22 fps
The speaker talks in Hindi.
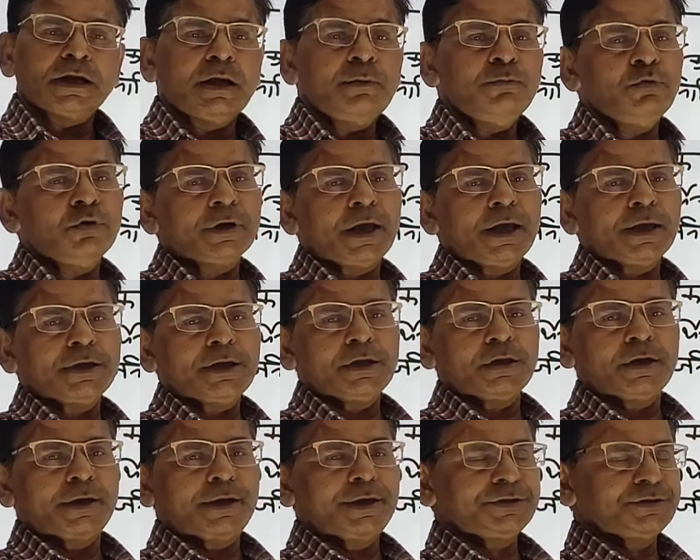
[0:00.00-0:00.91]
राम मोहराय के
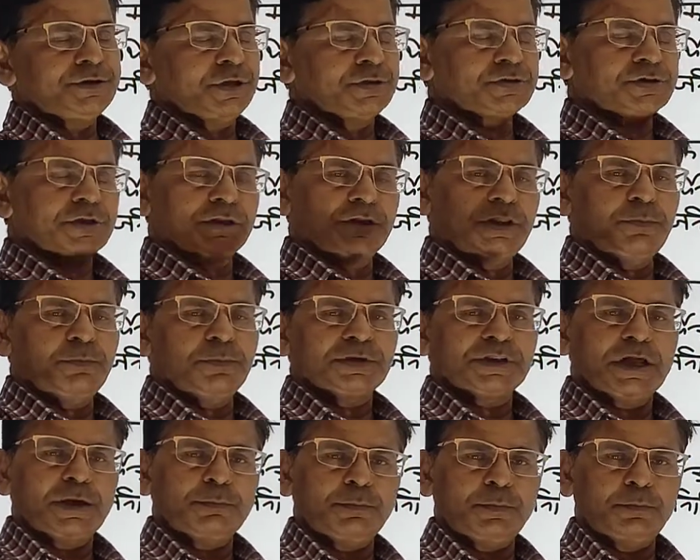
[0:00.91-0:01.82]
कहने से सती
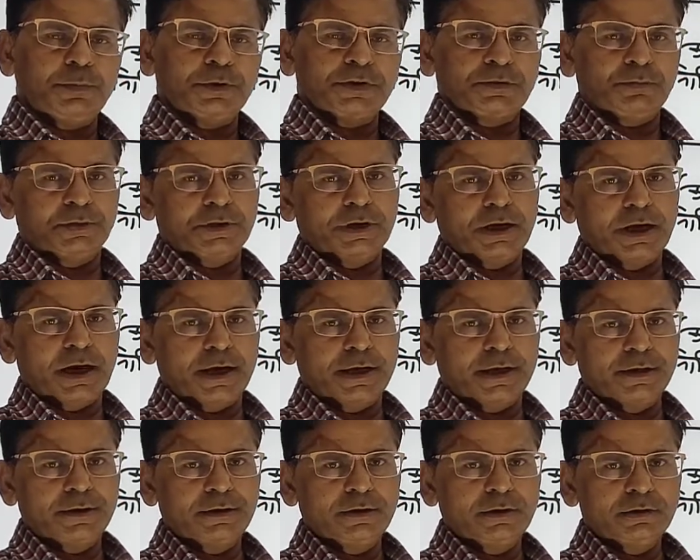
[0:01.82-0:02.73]
प्रथा पर प्रतिबंध
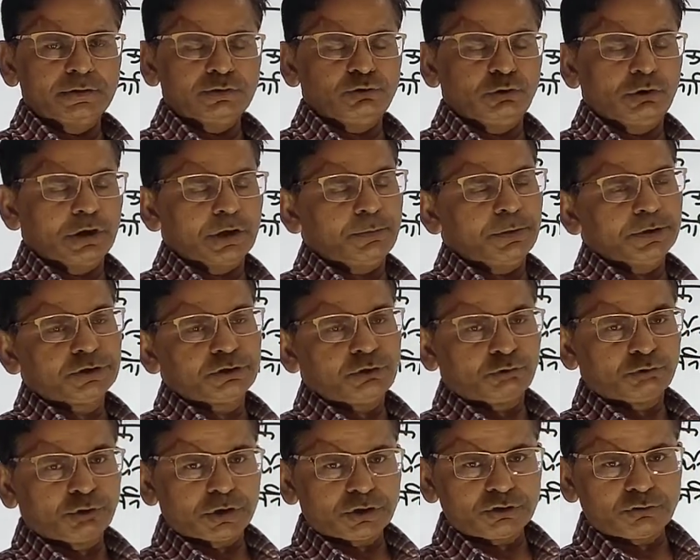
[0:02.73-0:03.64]
लगाया जो लगभग
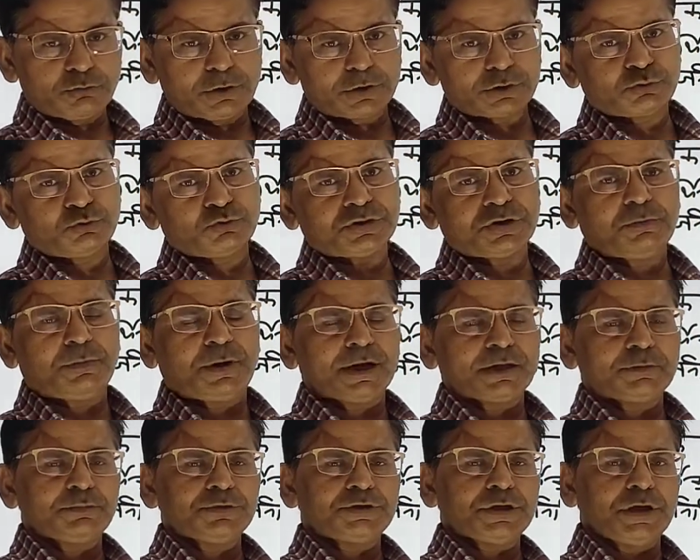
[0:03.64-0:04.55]
चौदह सौ वर्षों से
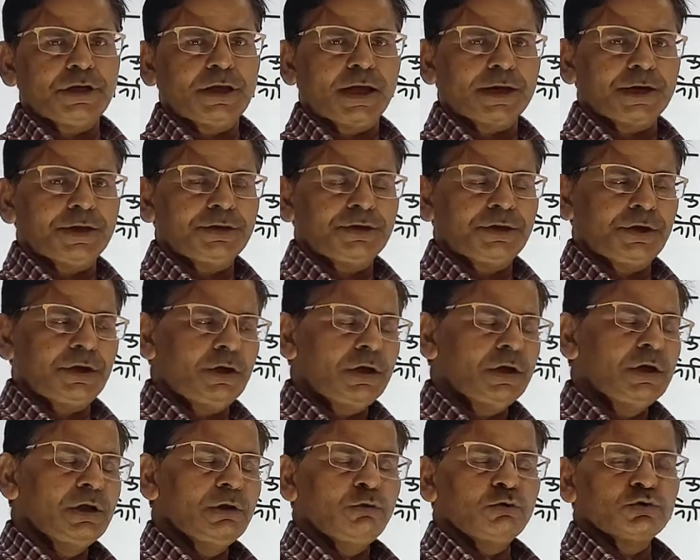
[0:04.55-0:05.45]
भारत में चली आ रही
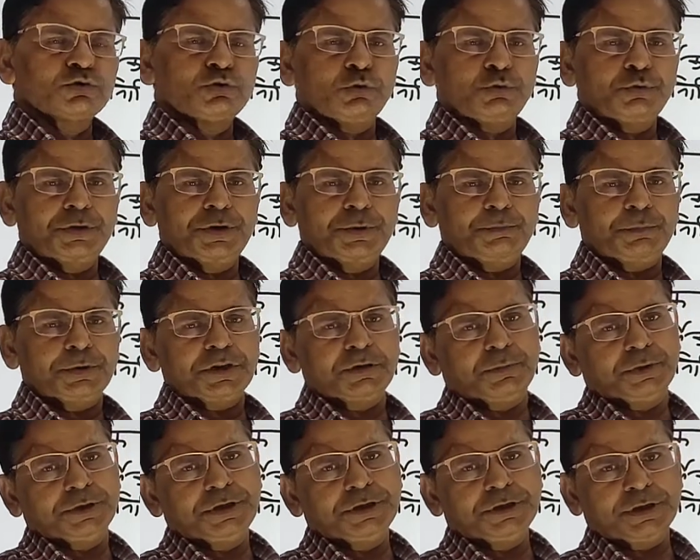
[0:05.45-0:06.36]
थी उसको उन्होंने
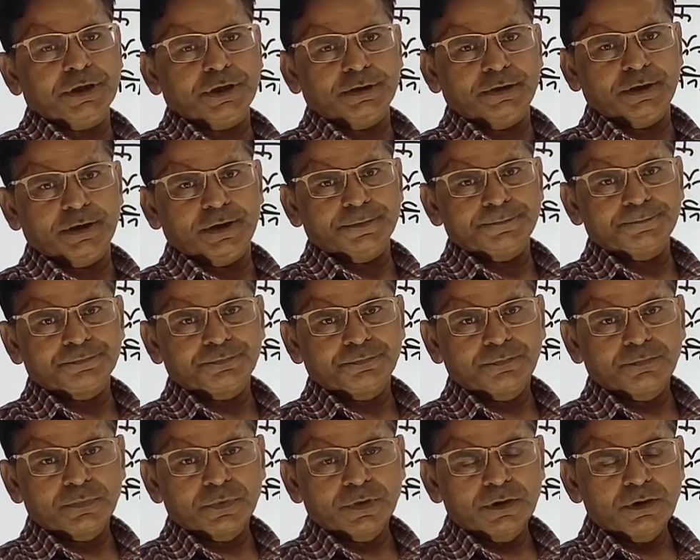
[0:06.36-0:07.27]
प्रतिबंधित कर दिया
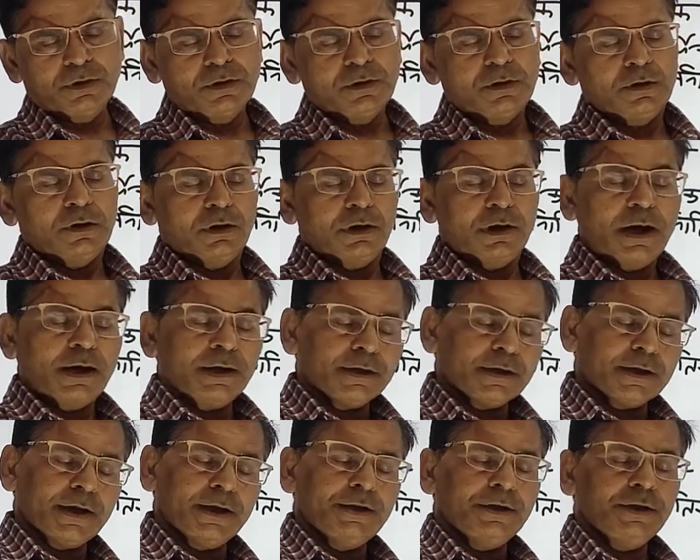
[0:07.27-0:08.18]

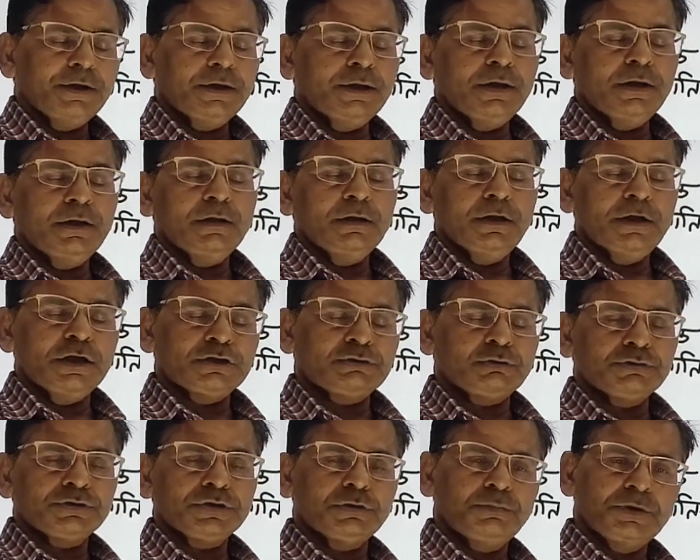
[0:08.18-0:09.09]
लॉर्ड कैनिंग ने
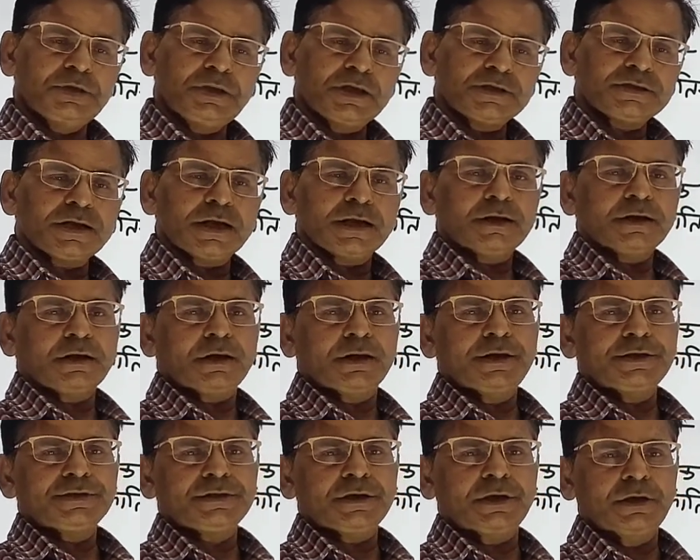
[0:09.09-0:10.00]
ईश्वरचंद विद्यासागर
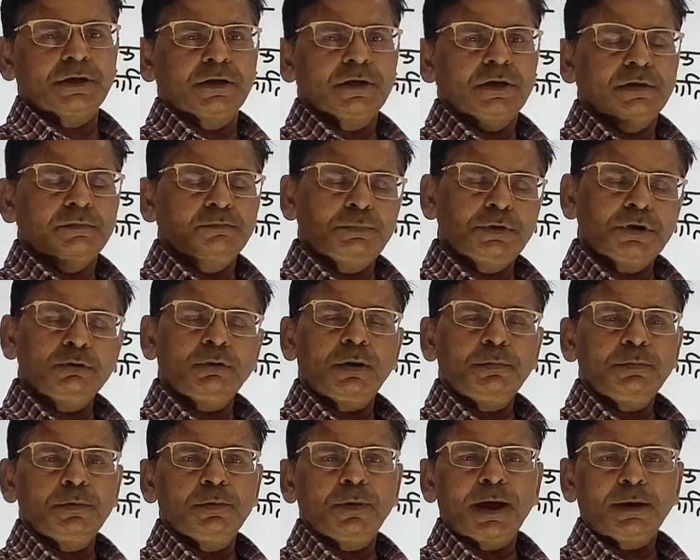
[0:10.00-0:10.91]
कहने से विधवा
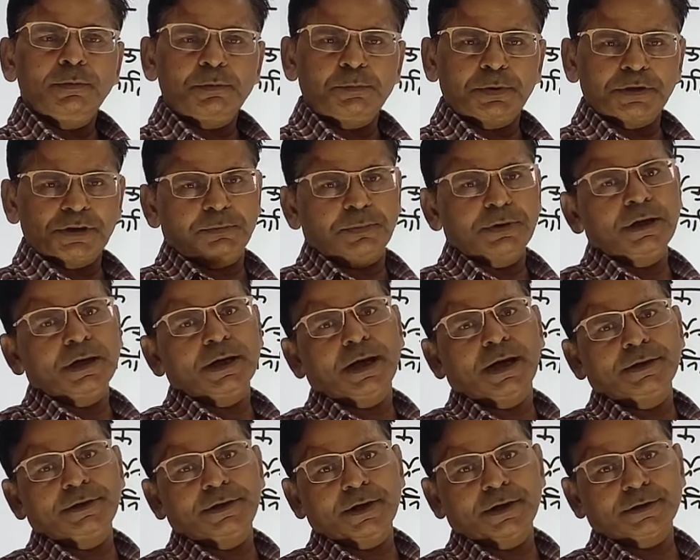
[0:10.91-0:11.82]
विवाह प्रतिबंध
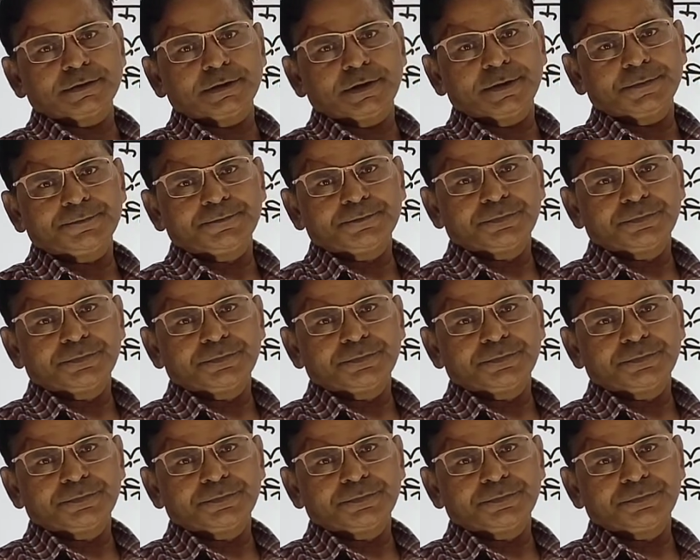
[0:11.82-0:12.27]
लगा दिया था